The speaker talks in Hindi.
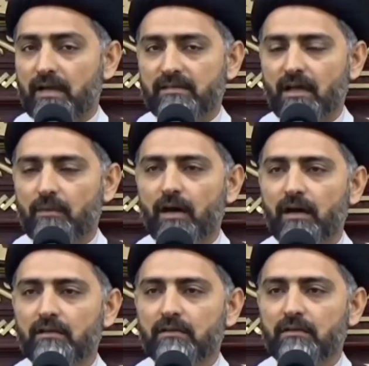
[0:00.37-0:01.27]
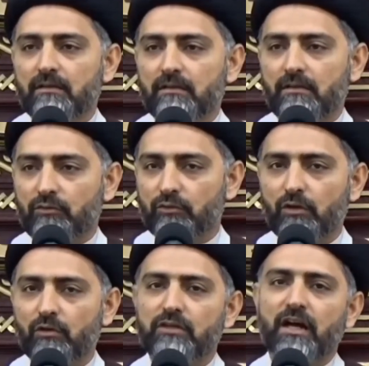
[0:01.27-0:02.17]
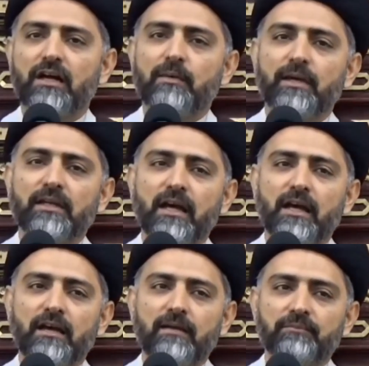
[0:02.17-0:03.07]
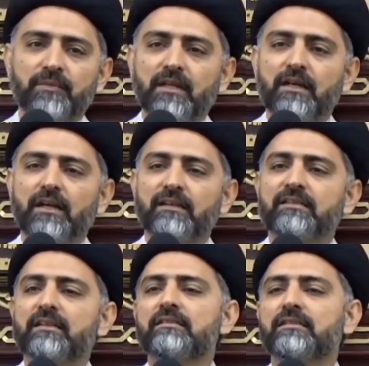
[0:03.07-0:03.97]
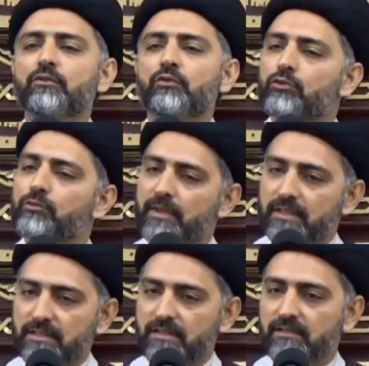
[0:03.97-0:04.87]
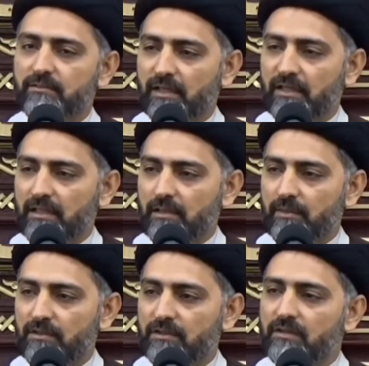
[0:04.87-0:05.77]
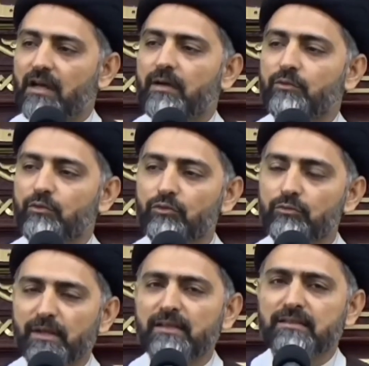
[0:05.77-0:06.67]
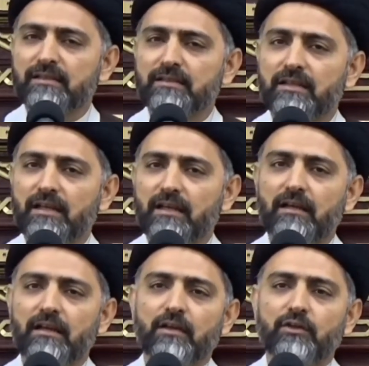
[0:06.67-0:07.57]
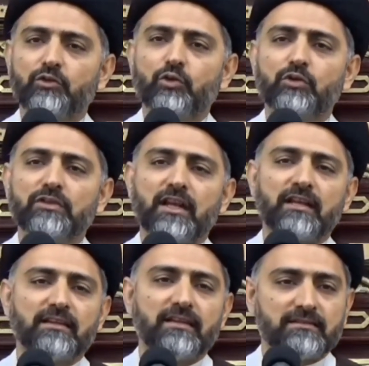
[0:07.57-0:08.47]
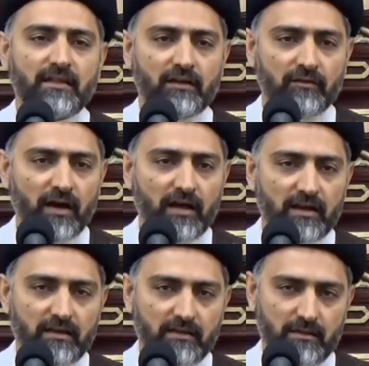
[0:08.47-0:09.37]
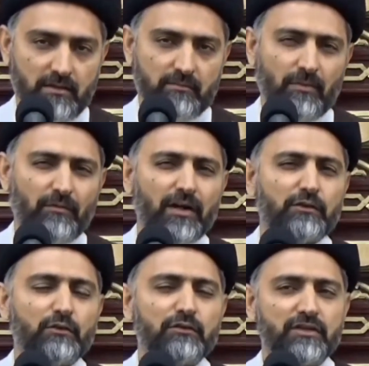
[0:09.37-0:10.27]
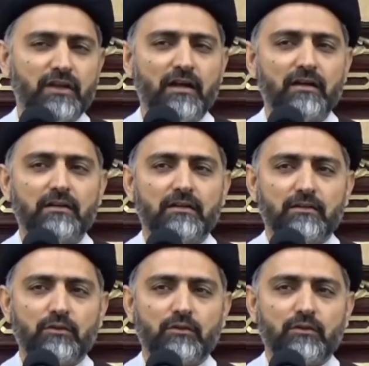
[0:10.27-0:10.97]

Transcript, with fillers: माह शाबान रसूल खुदा का महीना है कसरत से दरूद भेजिए इस महीने में जितना आप दरूद भेज सकते हैं दो तरह की इस्तफ़ार हैं मफातुलजना